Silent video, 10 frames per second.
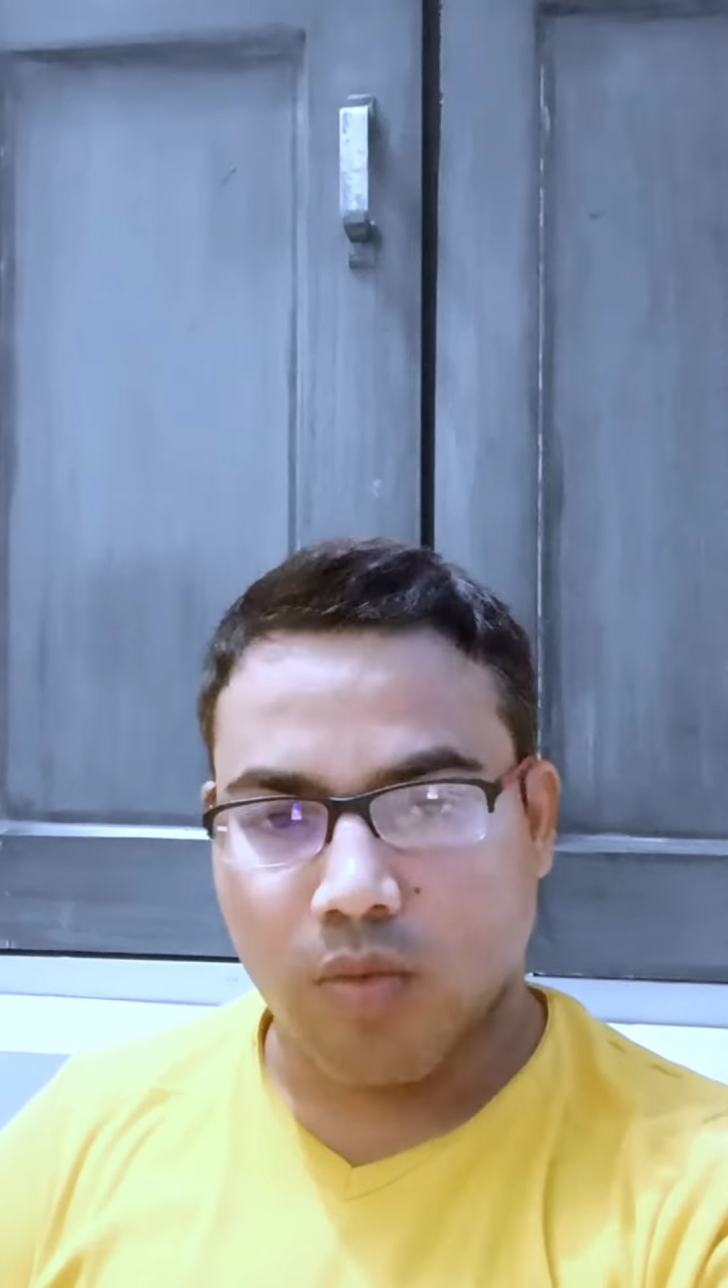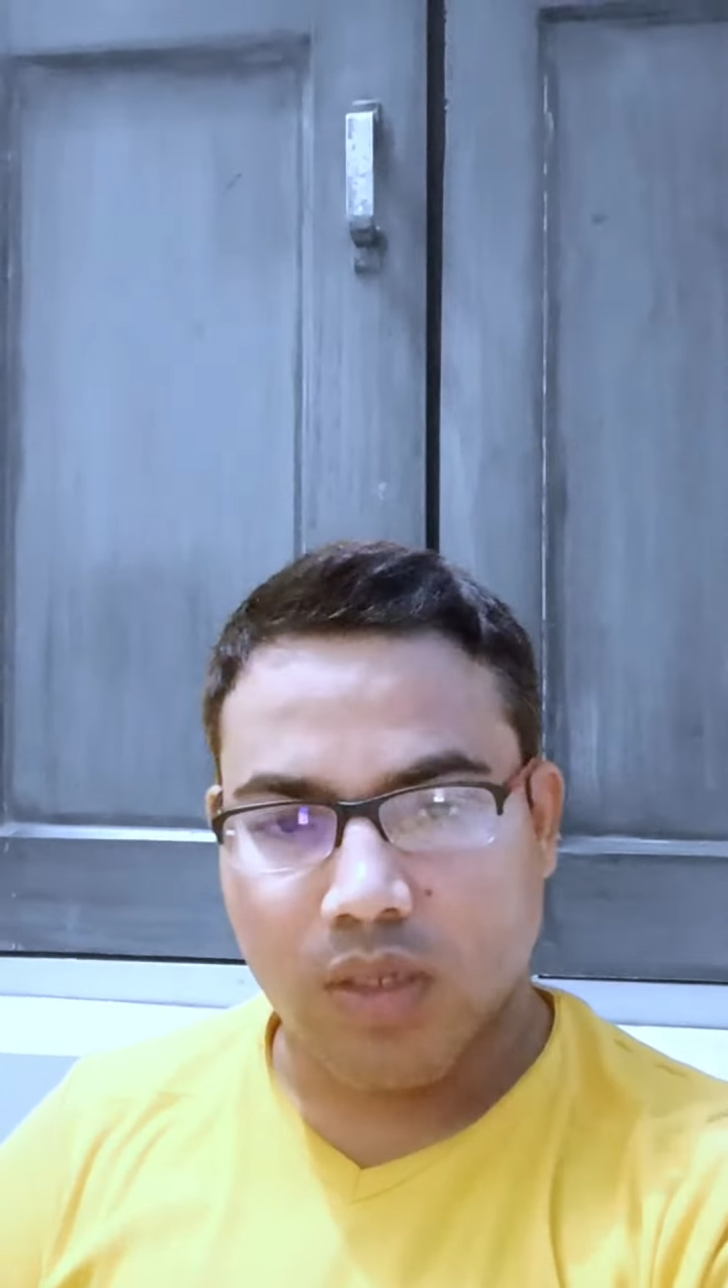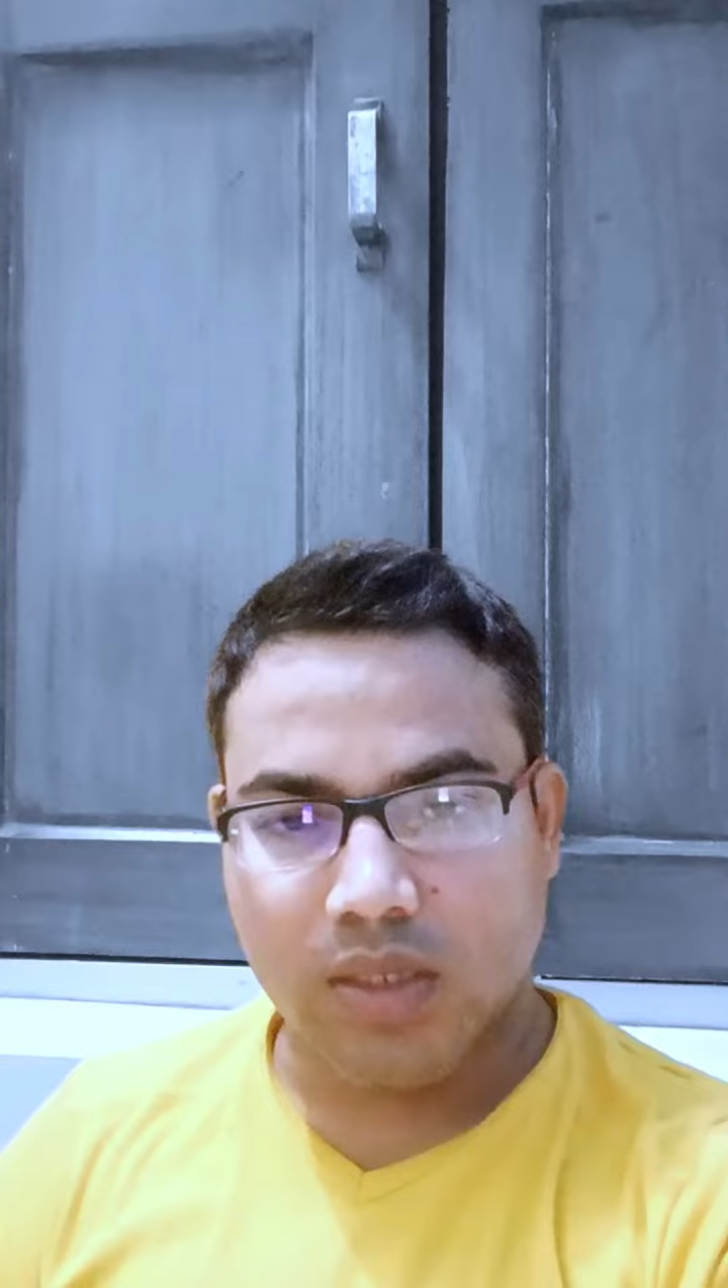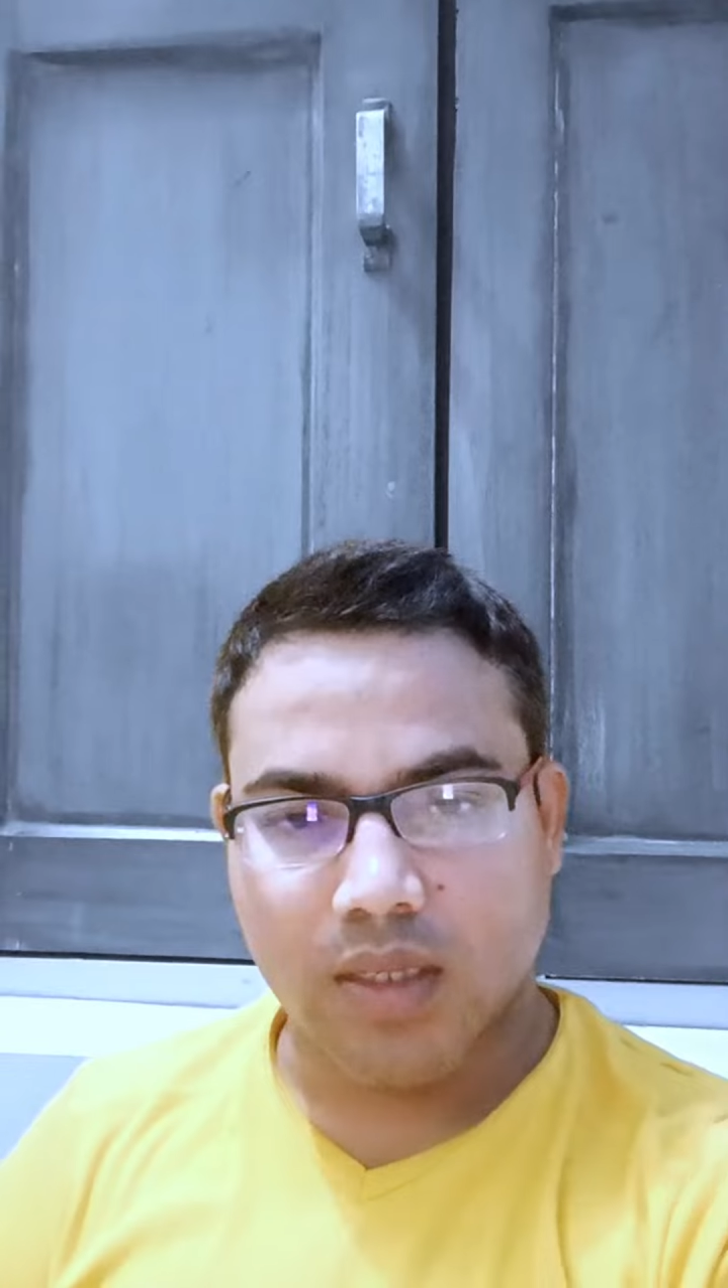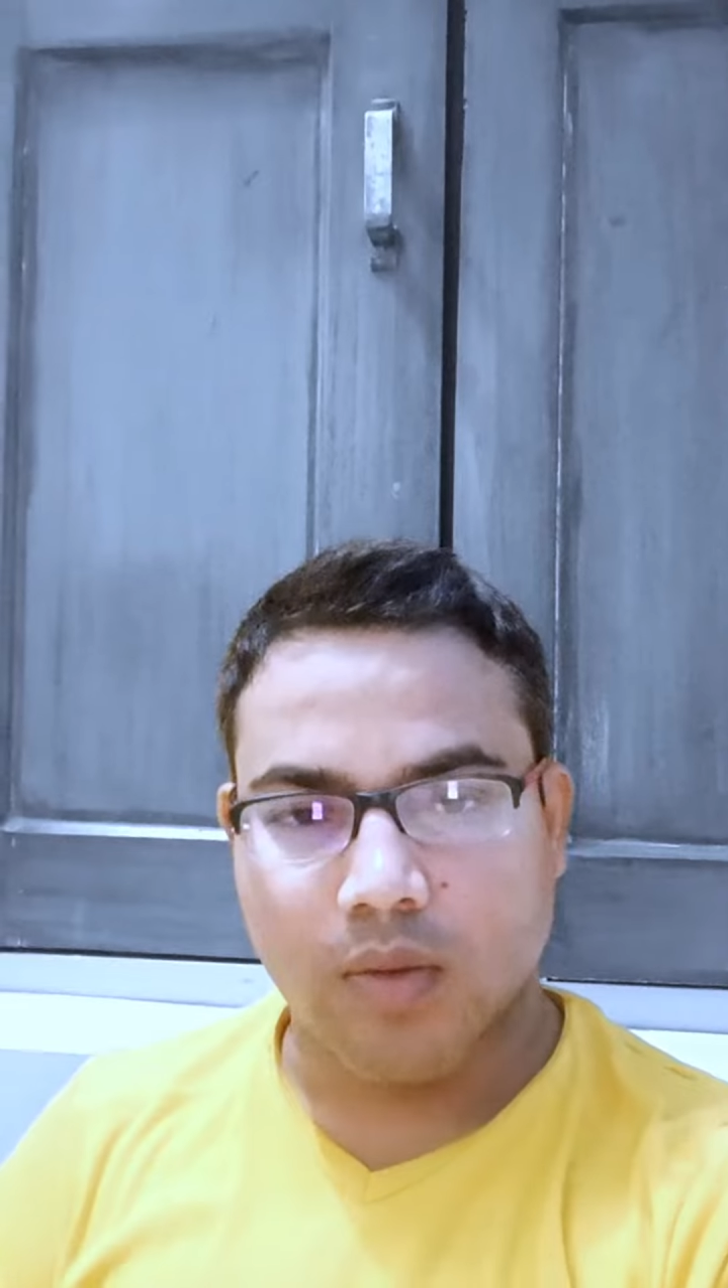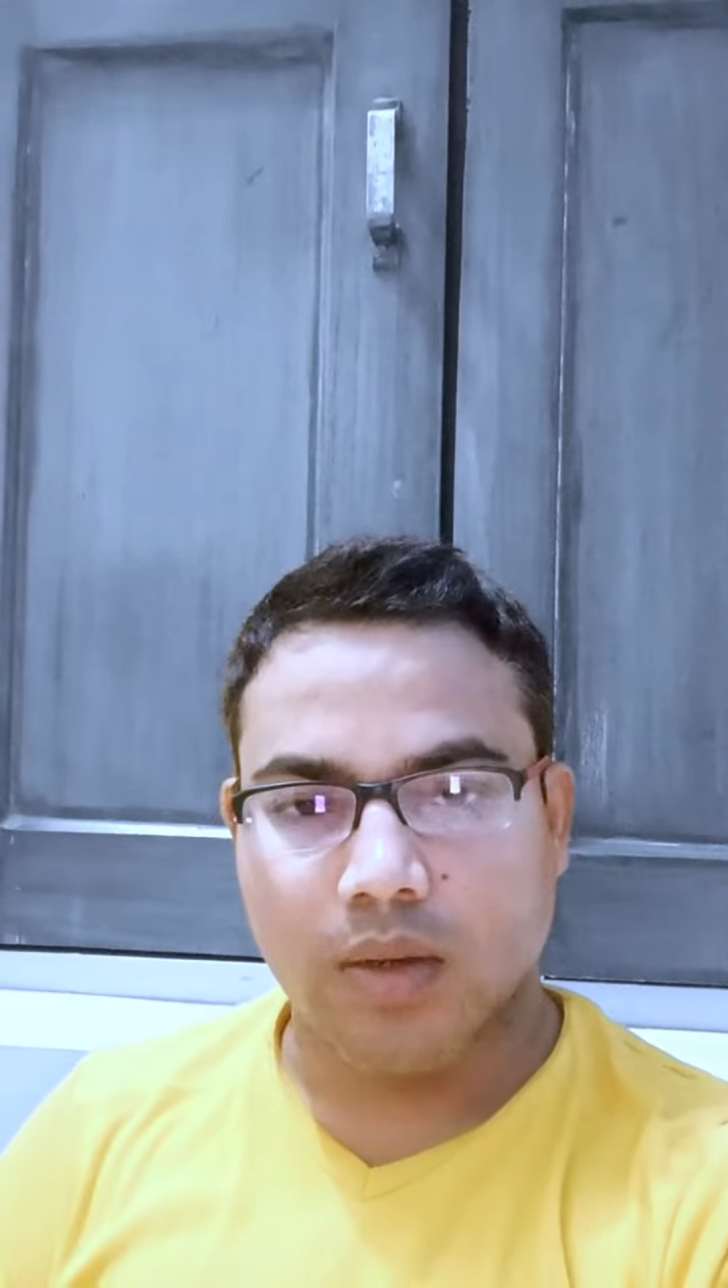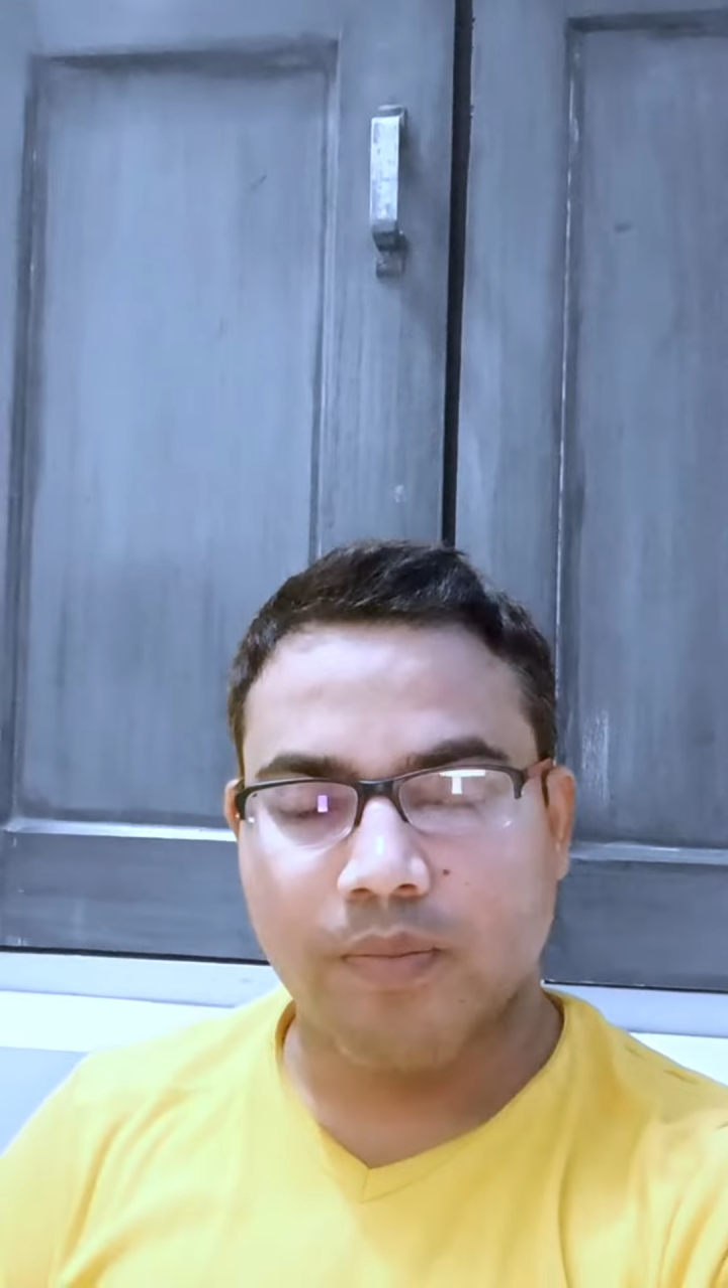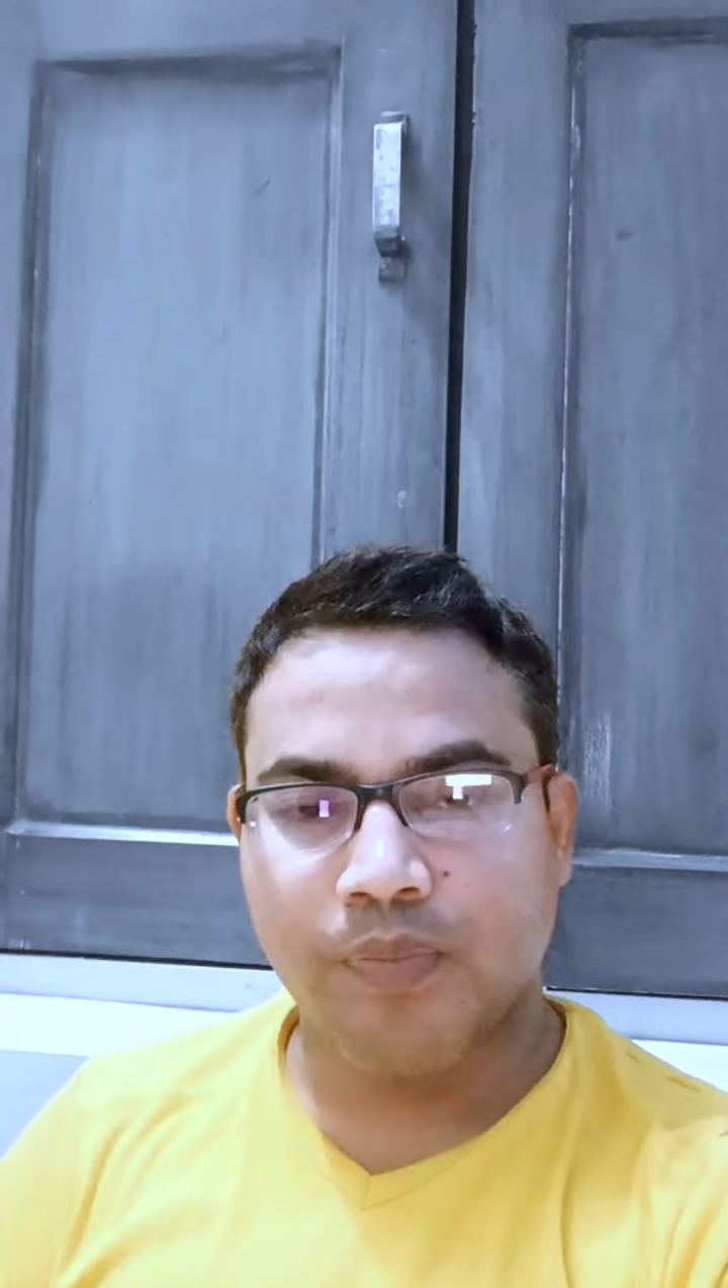বলটা ছেড়ে দেওয়া